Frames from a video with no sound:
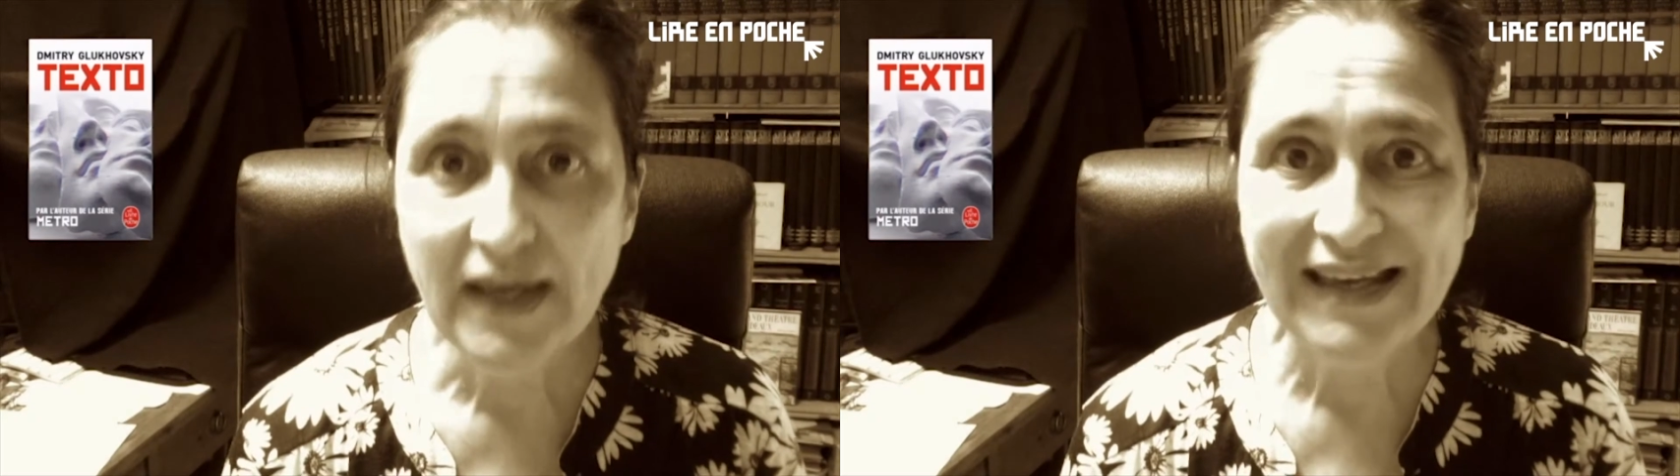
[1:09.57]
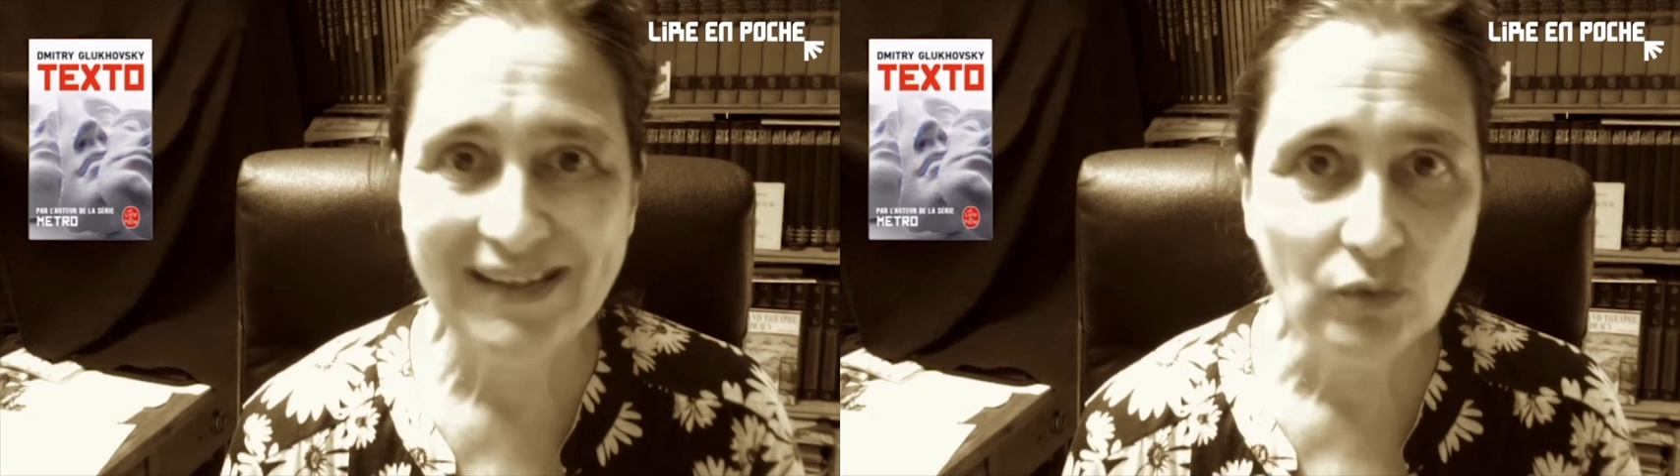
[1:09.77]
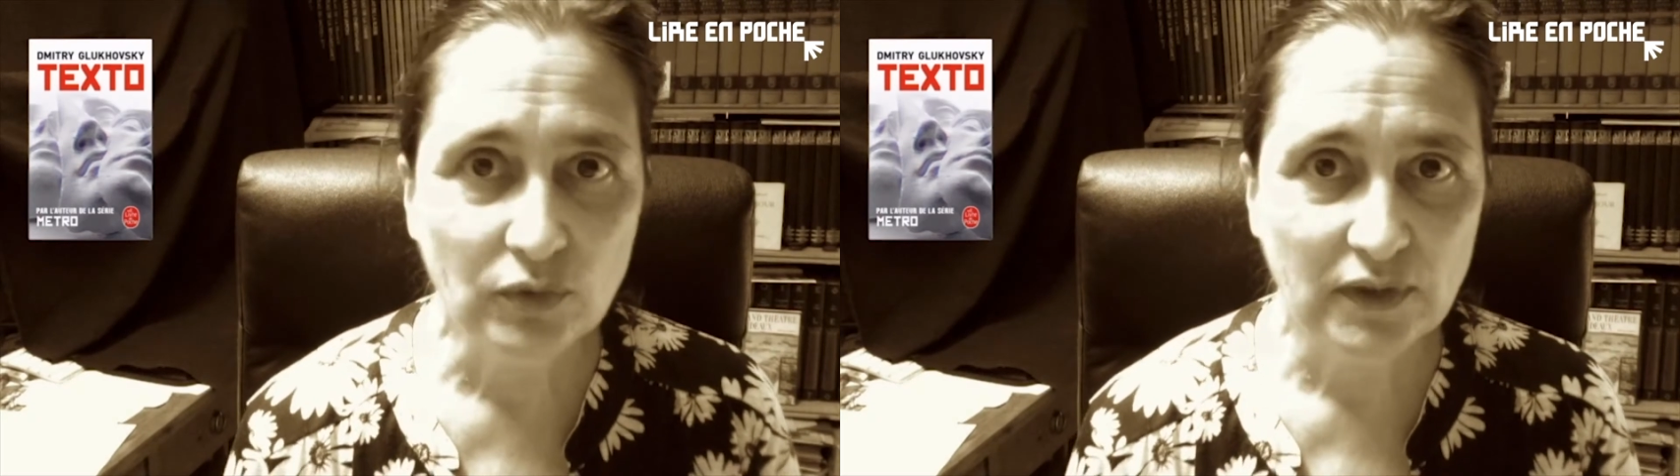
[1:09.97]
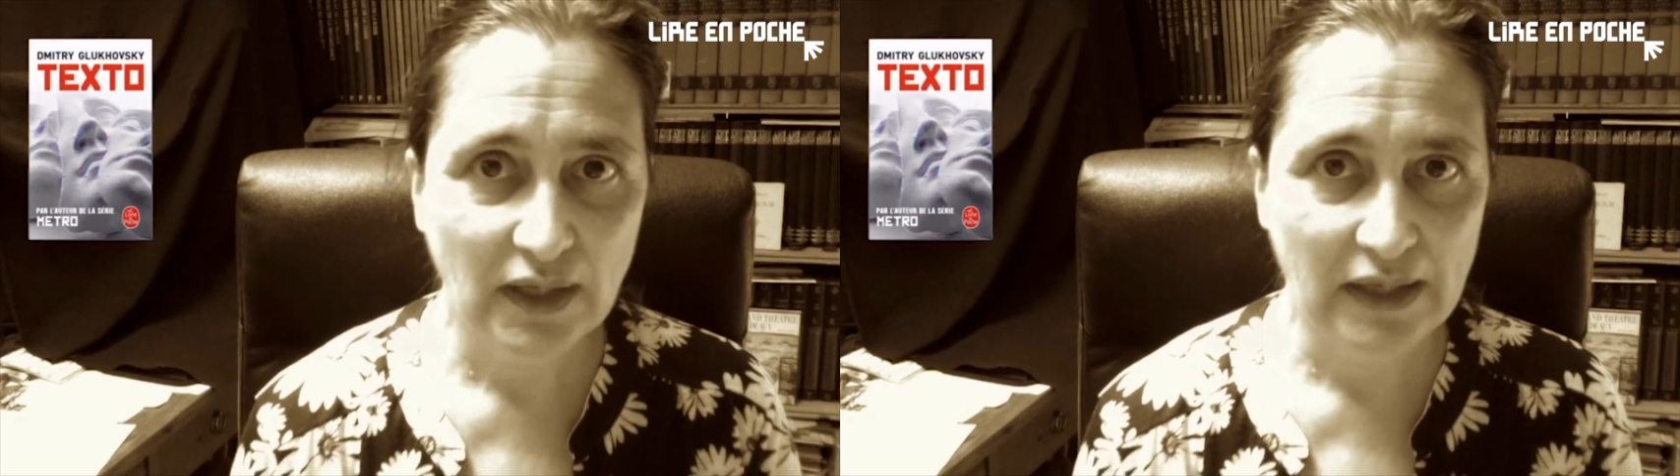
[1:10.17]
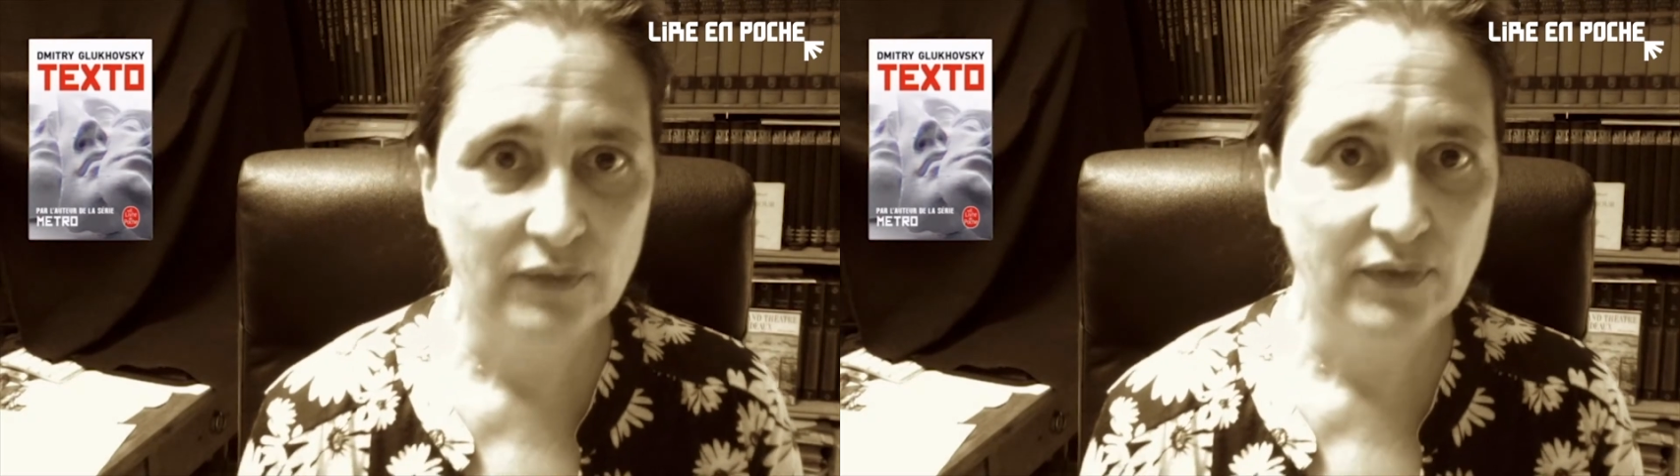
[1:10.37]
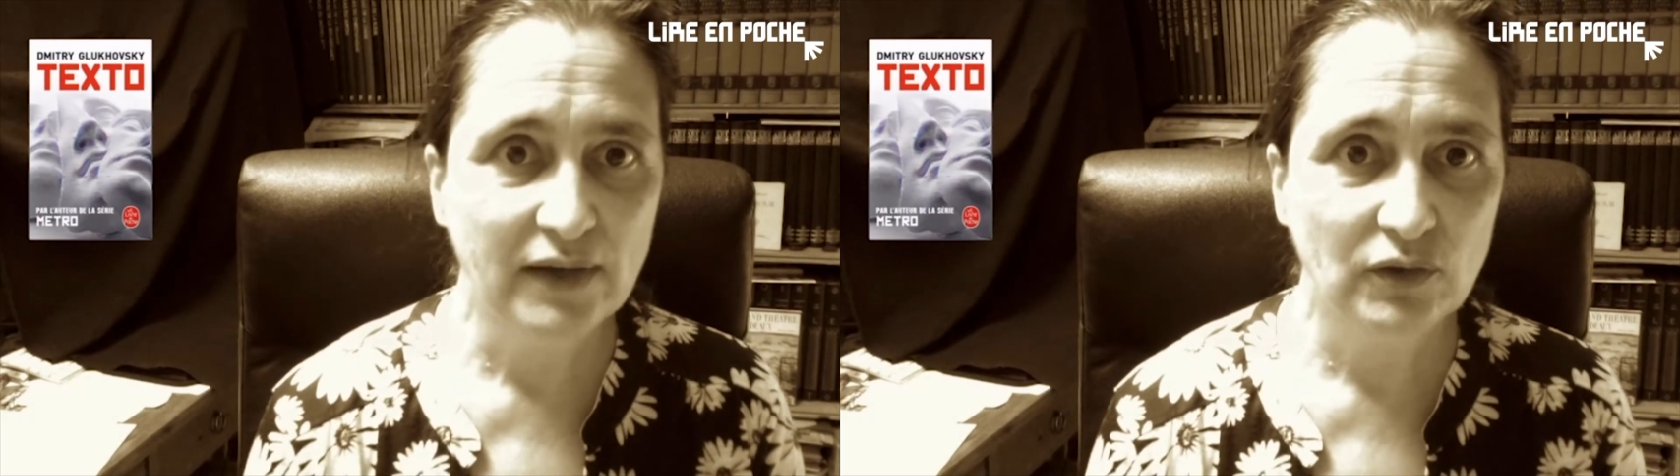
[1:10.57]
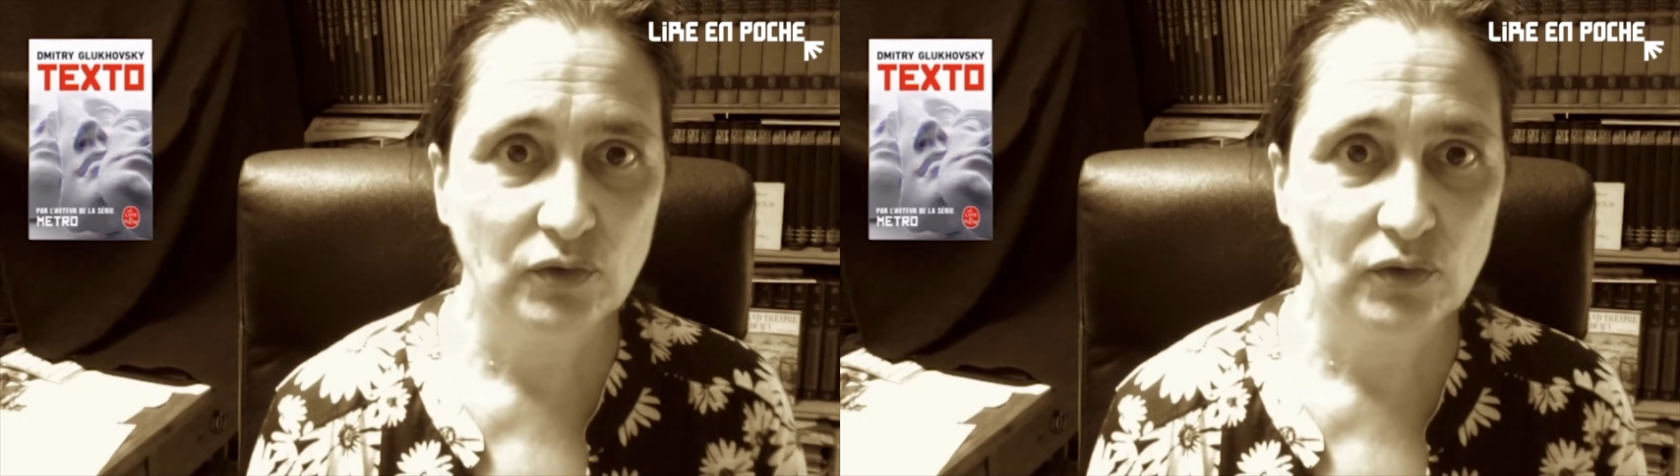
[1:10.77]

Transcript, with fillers: Et donc, il va se